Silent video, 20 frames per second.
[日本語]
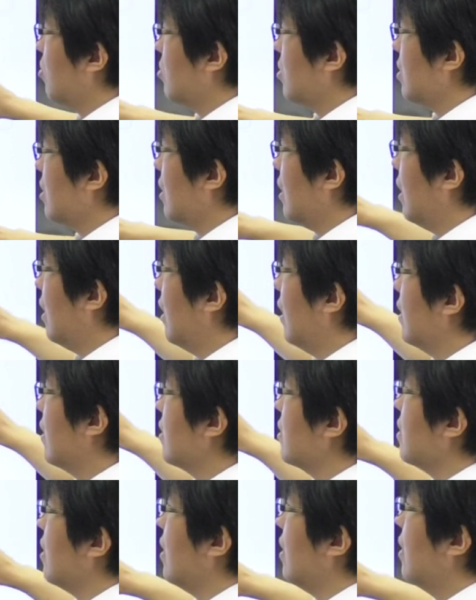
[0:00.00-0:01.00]
こちら
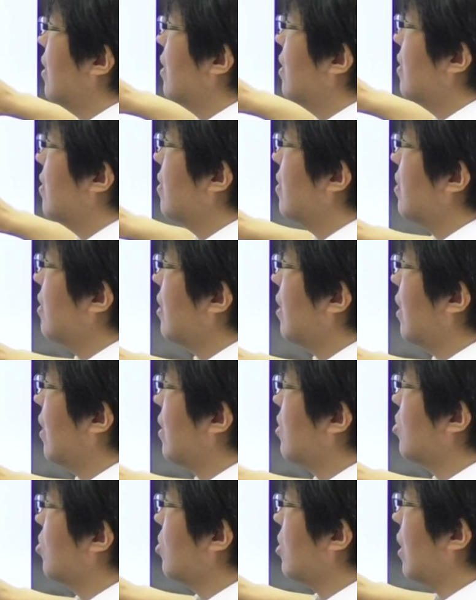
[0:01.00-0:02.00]
ですね、
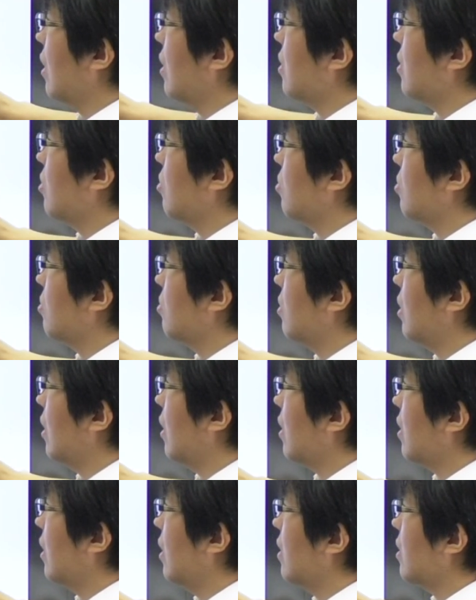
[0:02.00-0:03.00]
え条件ということ
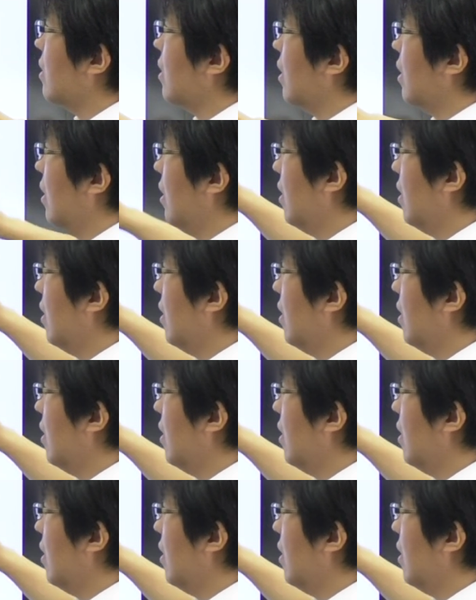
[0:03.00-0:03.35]
で書いて、